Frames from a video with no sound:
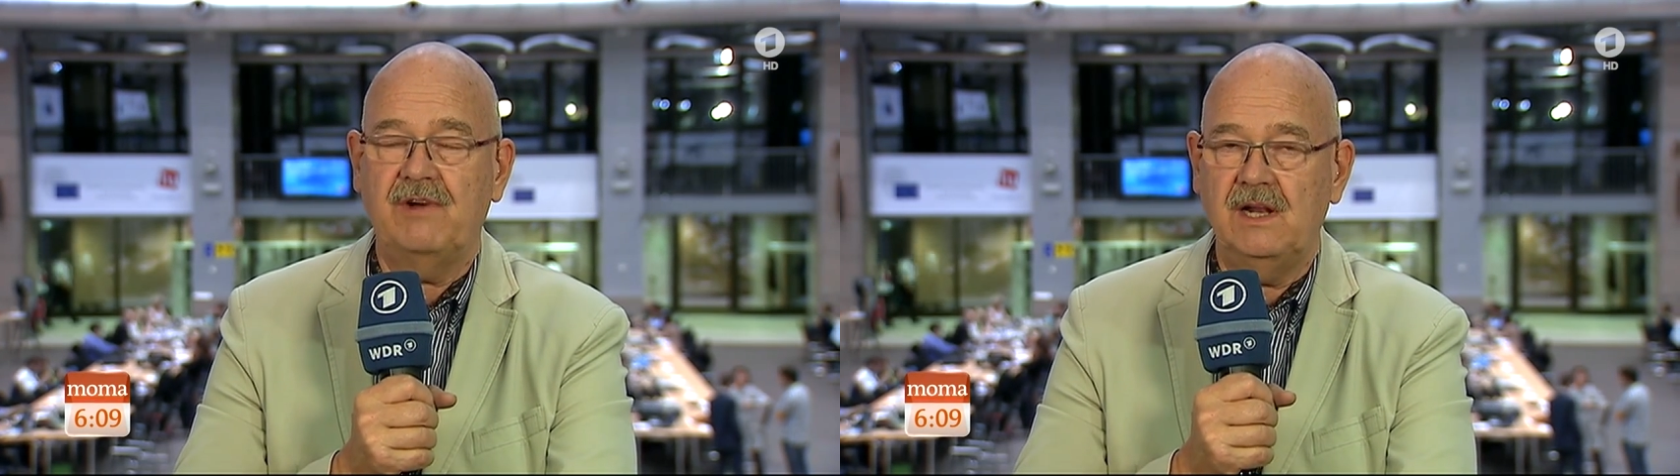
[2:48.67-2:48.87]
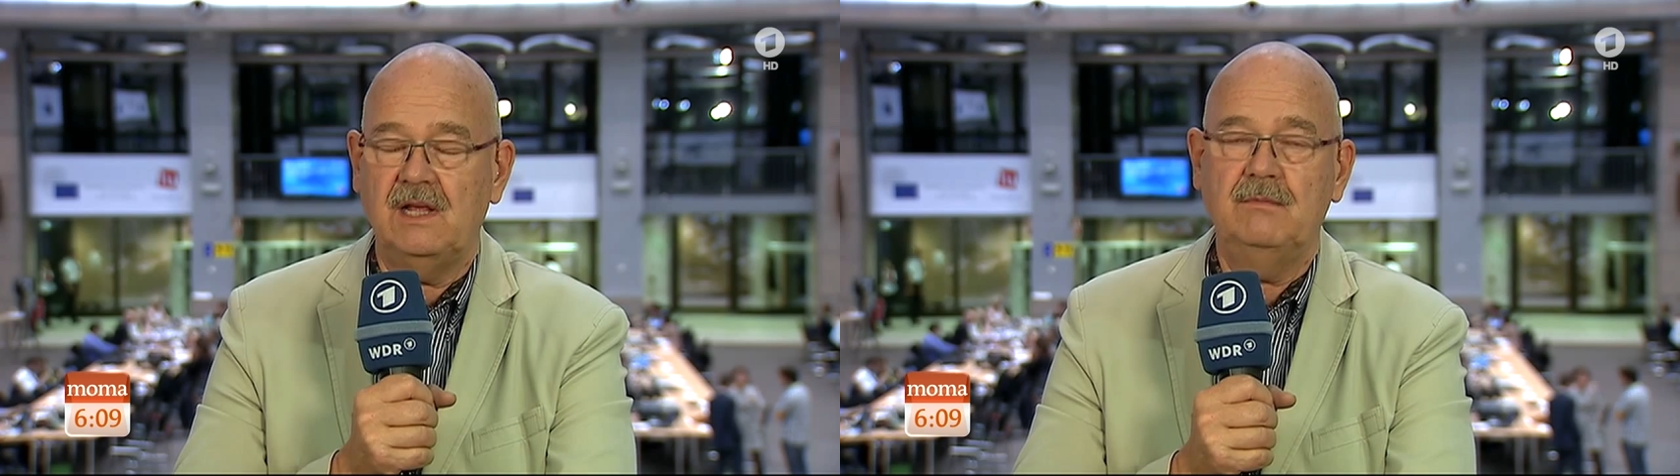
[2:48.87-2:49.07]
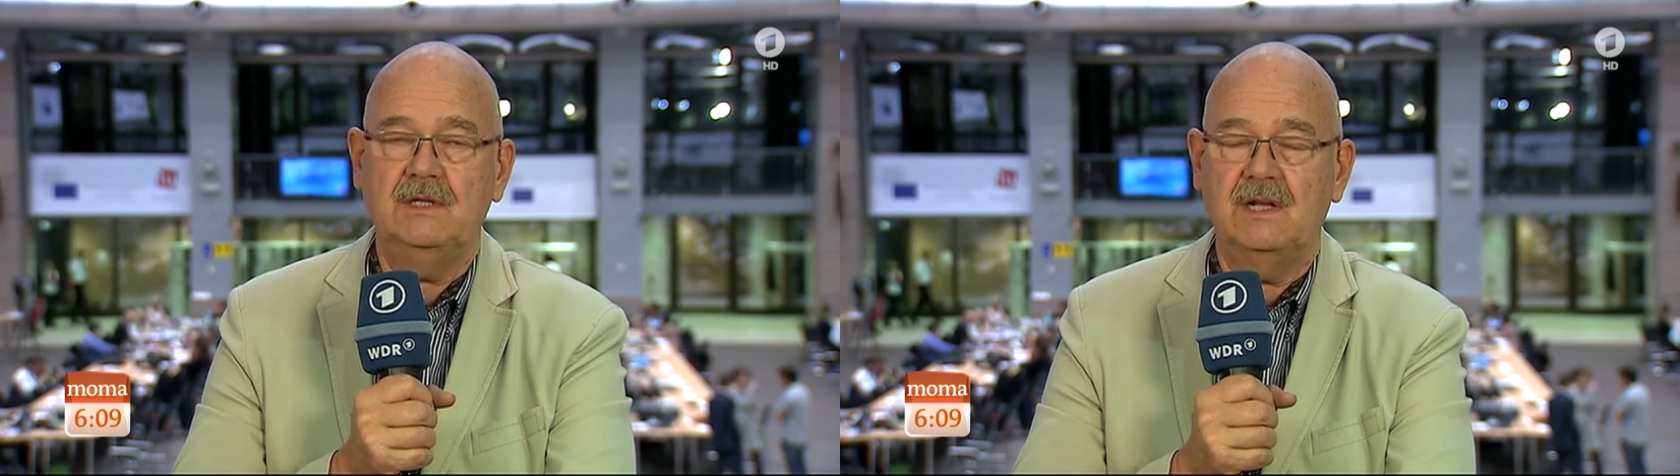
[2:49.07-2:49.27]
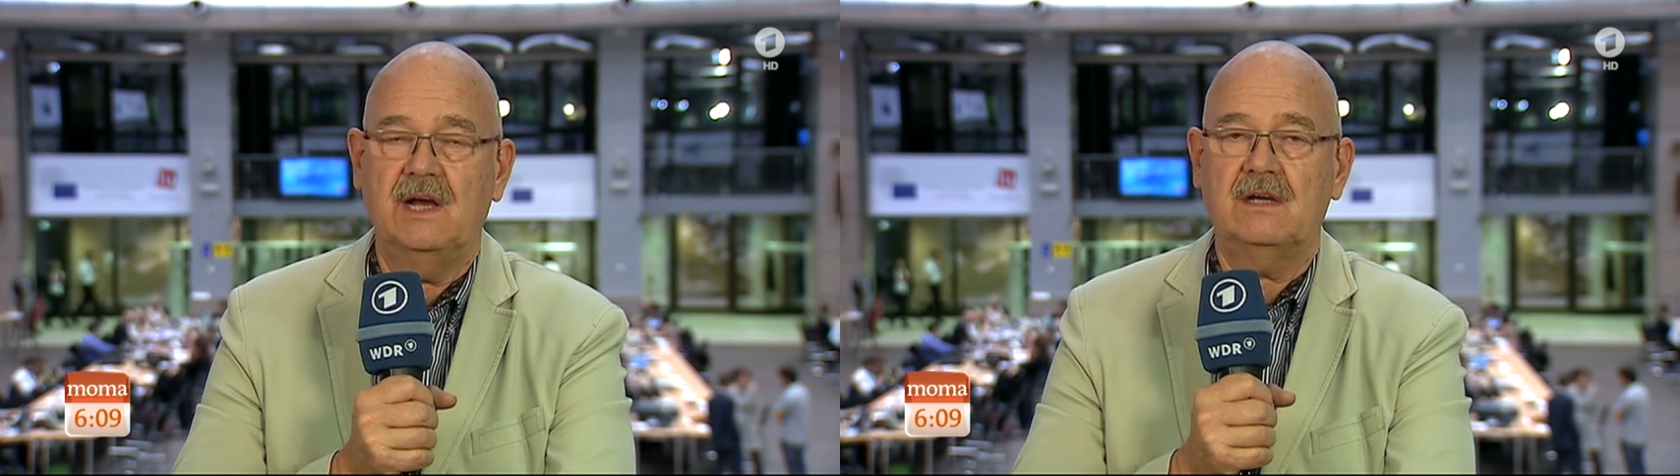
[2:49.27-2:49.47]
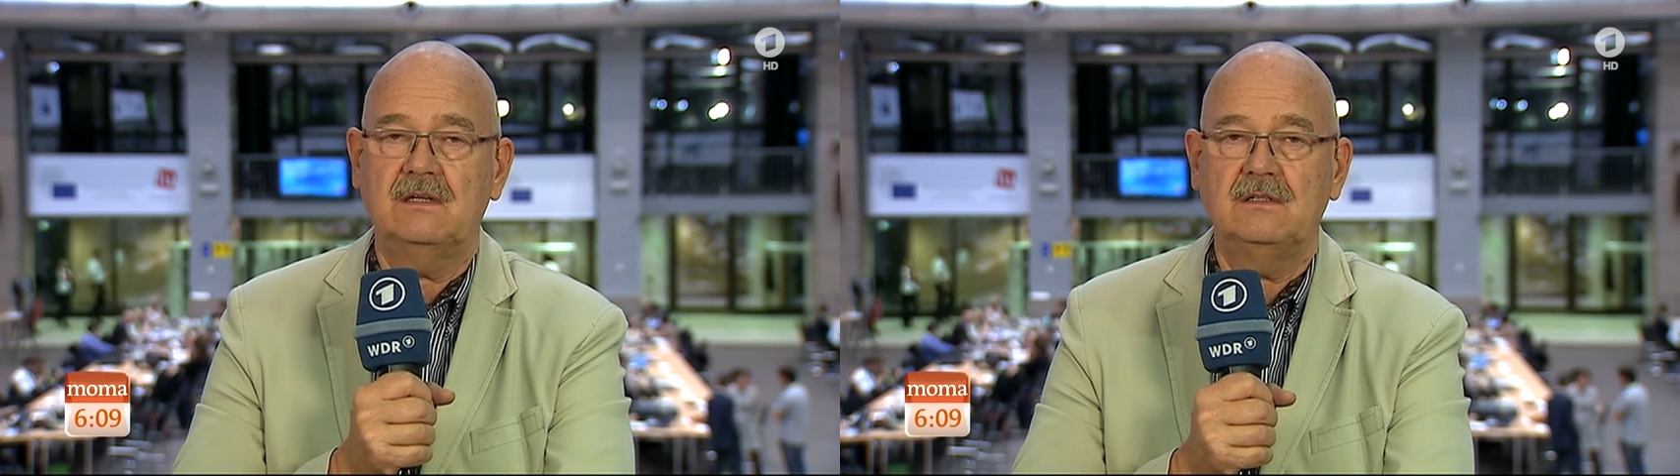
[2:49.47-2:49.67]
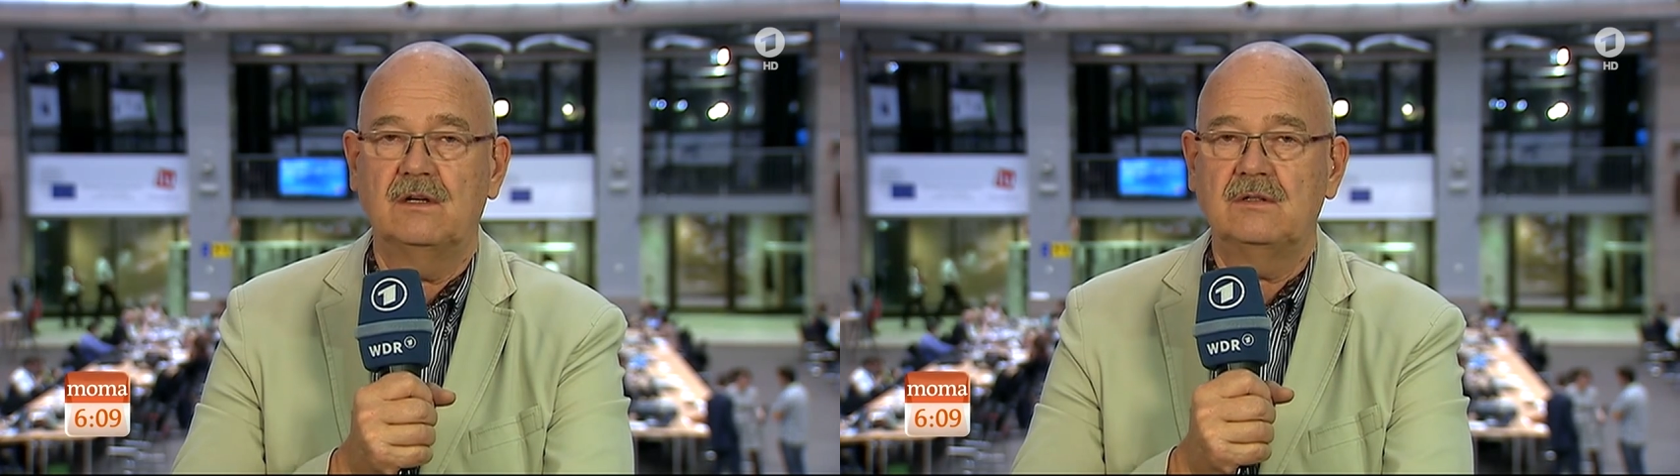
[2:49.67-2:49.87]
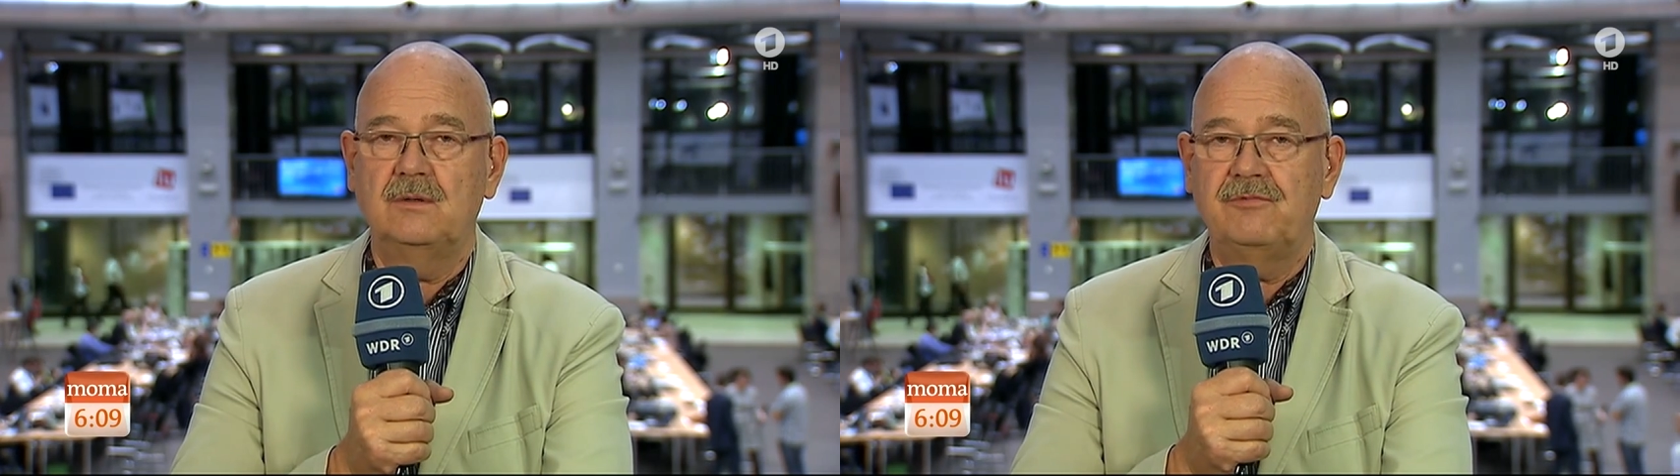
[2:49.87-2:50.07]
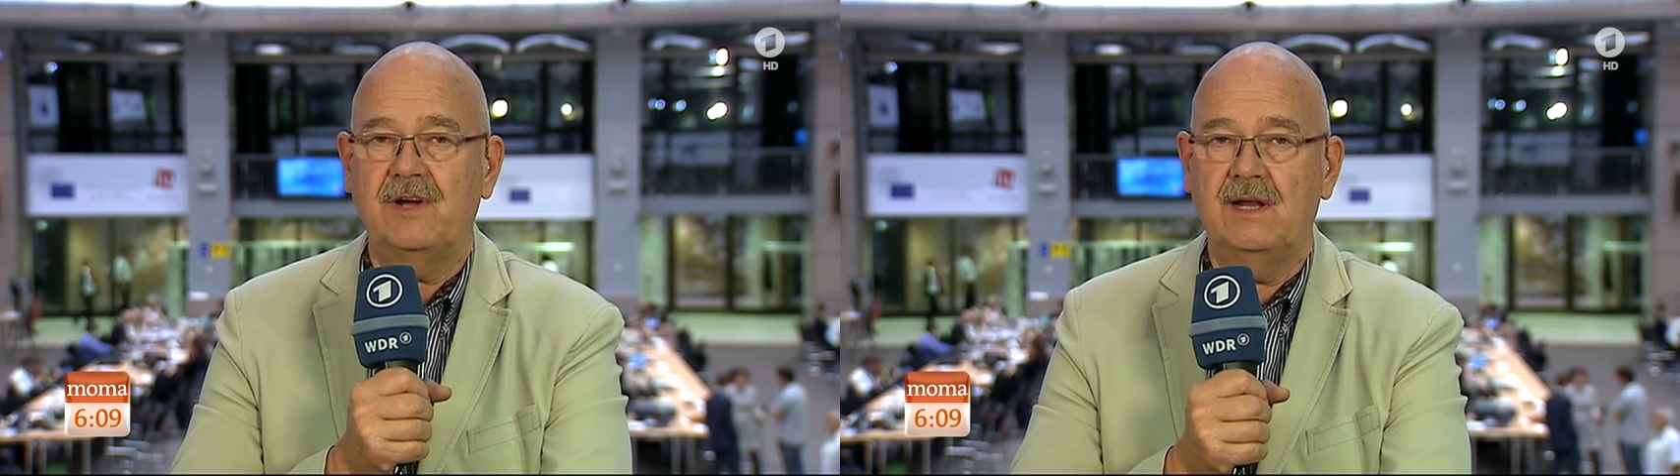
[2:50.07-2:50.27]
weil eben die Nachrichten aus
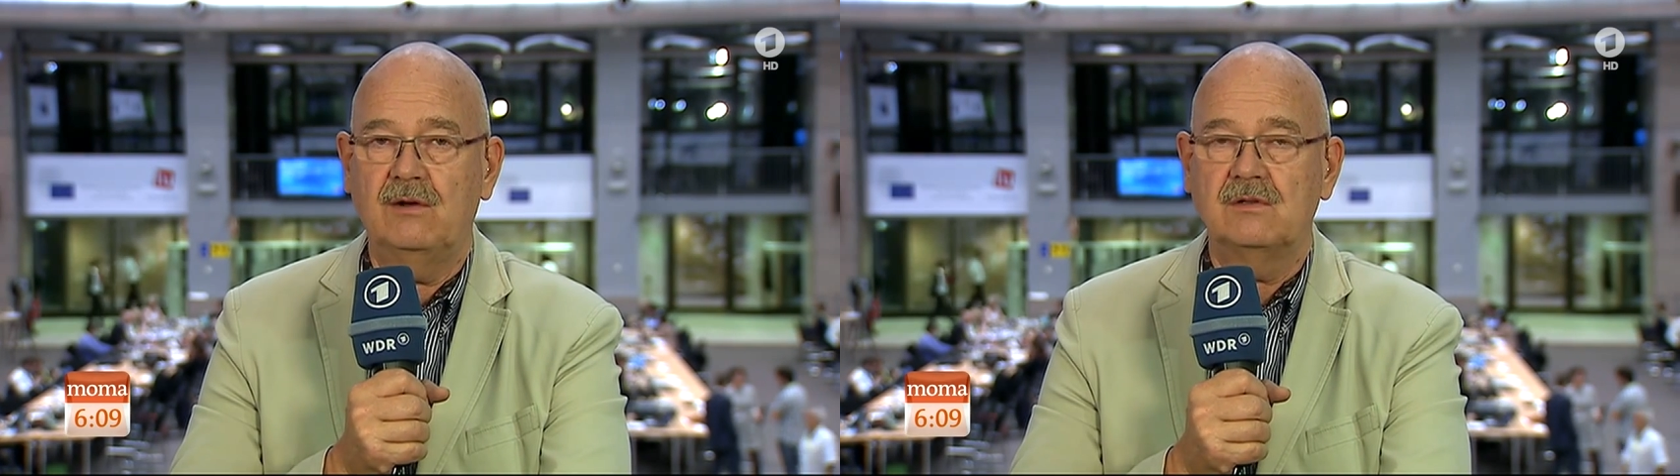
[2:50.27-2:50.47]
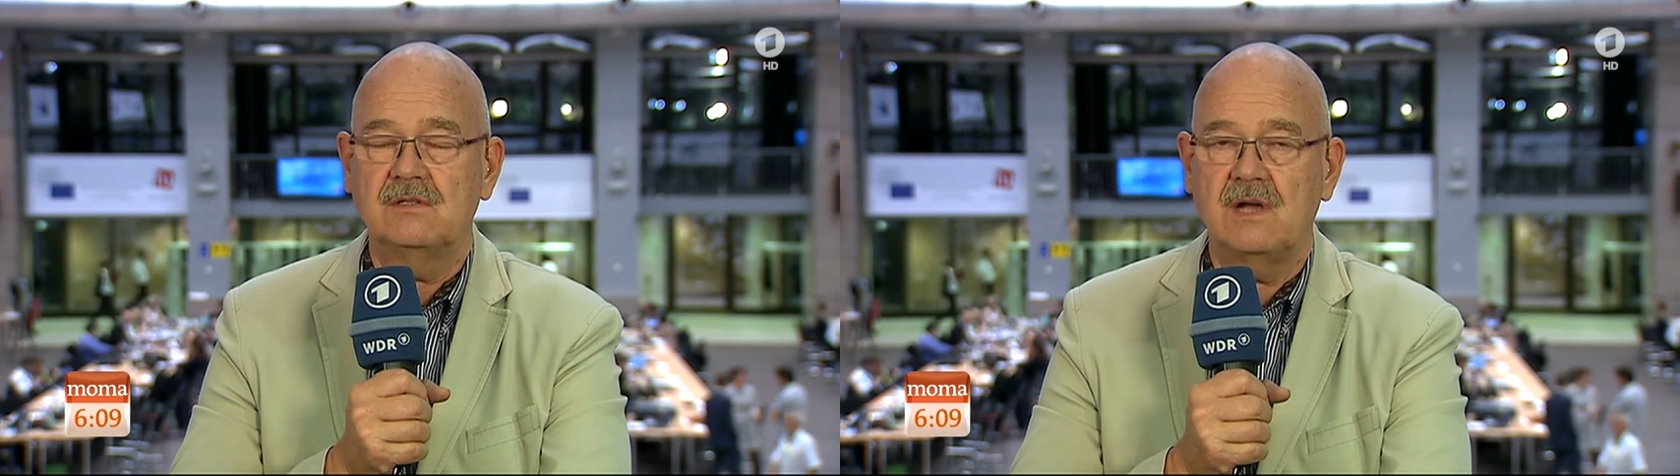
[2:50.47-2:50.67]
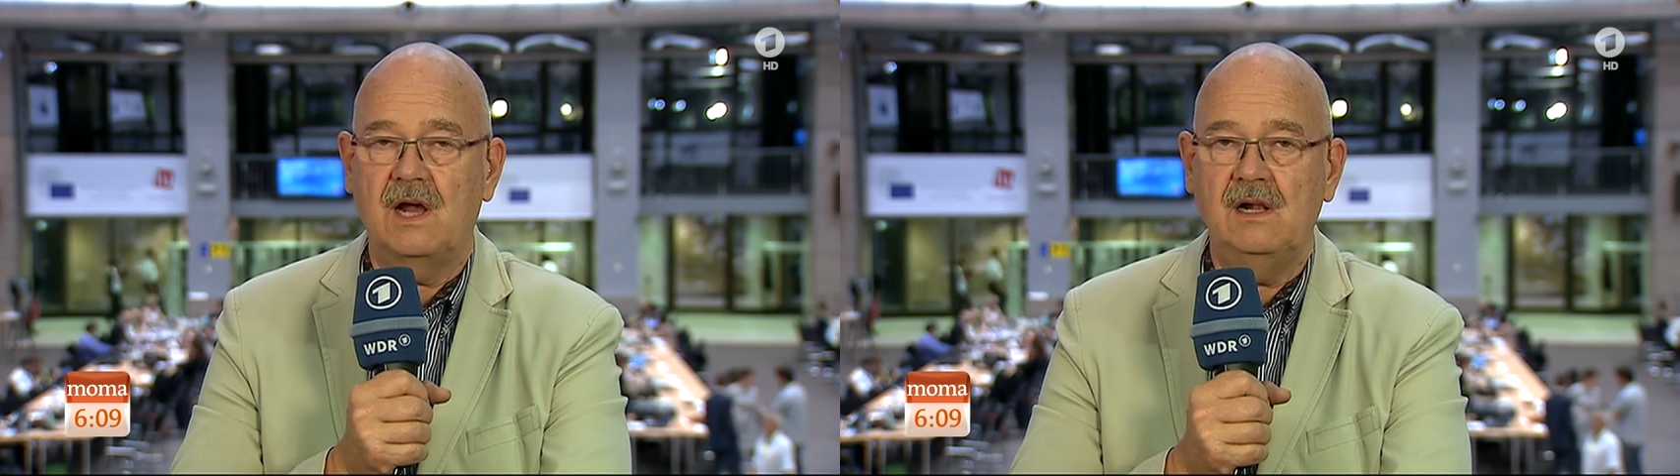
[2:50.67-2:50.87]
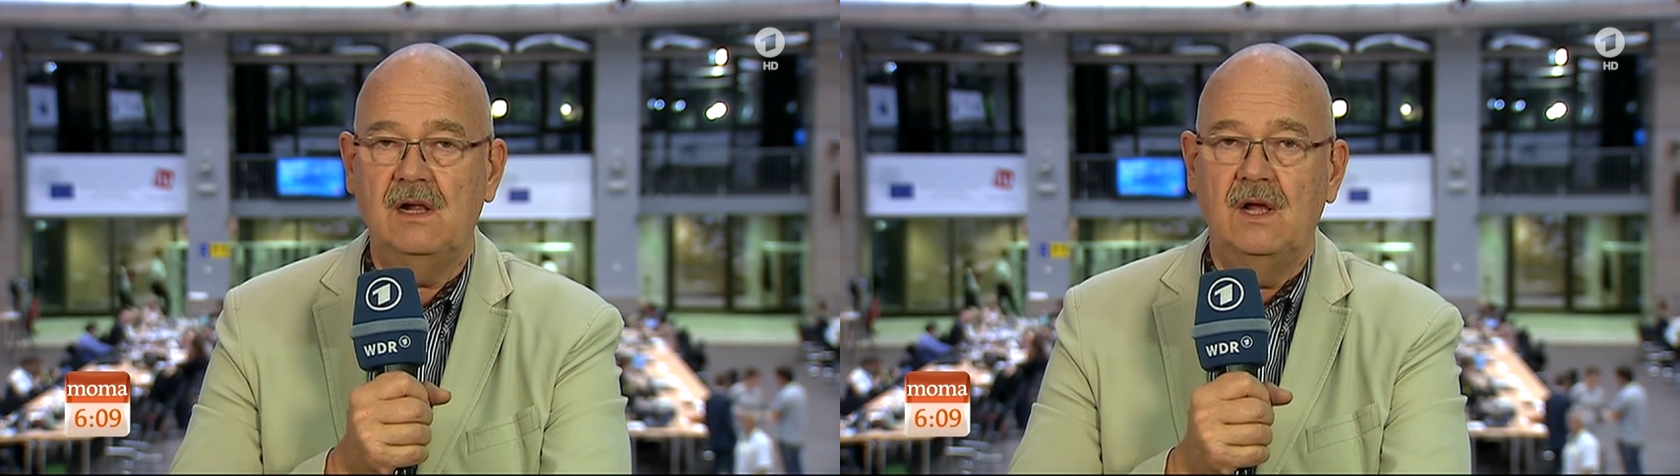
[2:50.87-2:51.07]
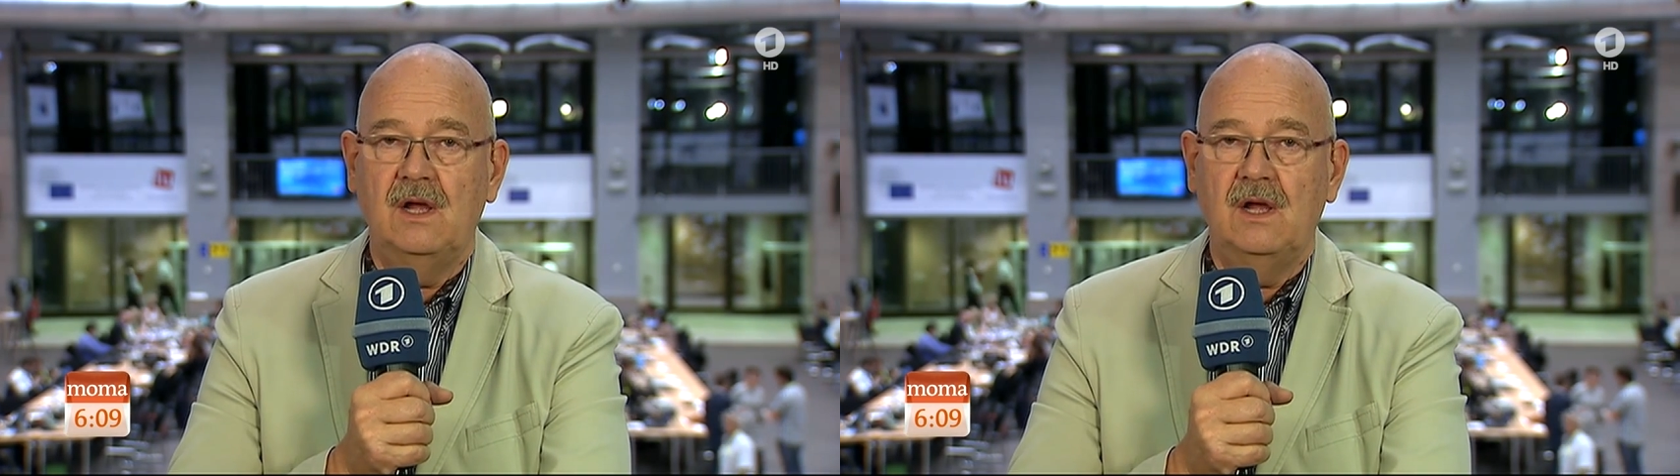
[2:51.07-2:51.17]
dem Verhandlungssaal